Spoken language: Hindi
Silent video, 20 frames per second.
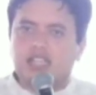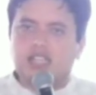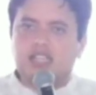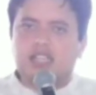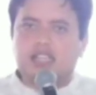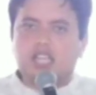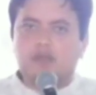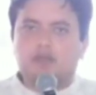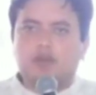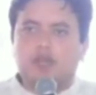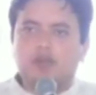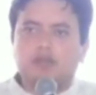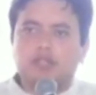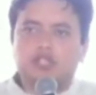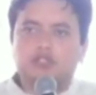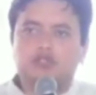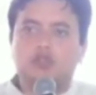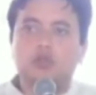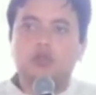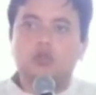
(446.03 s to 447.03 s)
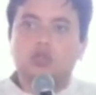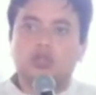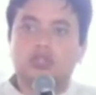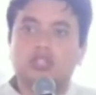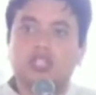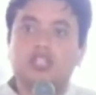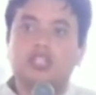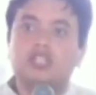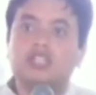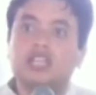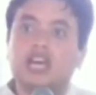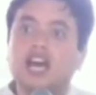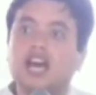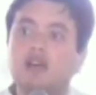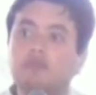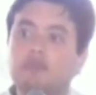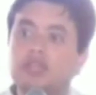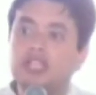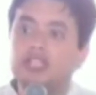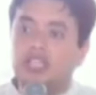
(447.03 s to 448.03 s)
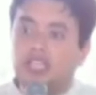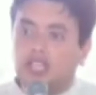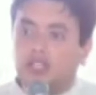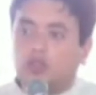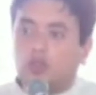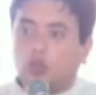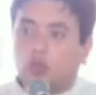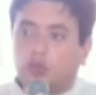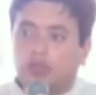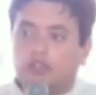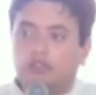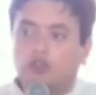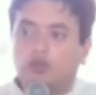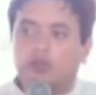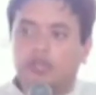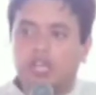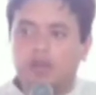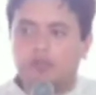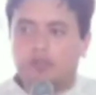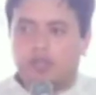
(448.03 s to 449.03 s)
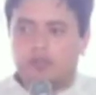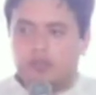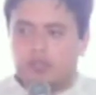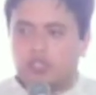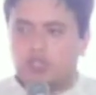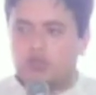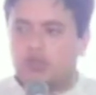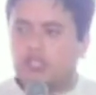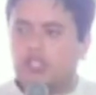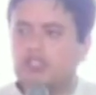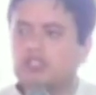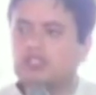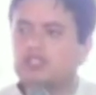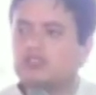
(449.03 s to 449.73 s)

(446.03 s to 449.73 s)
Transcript: कि परमेश्वर उत्तर ना भी दे तो भी वो मेरा परमेश्वर है